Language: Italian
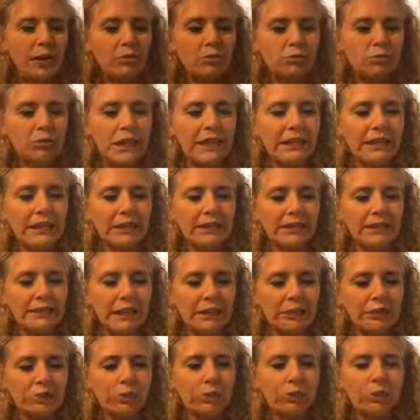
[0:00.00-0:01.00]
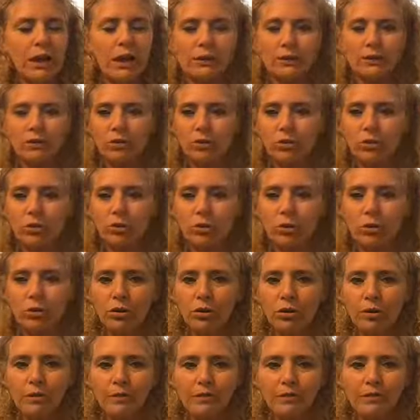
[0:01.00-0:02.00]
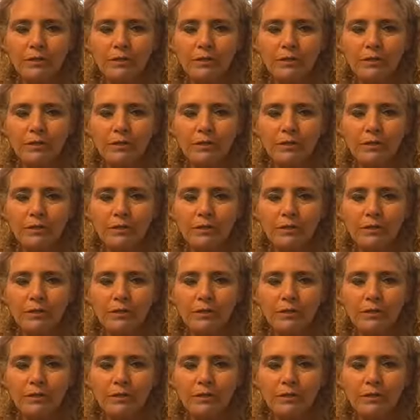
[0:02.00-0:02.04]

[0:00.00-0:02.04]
scusate che intanto guardo mh,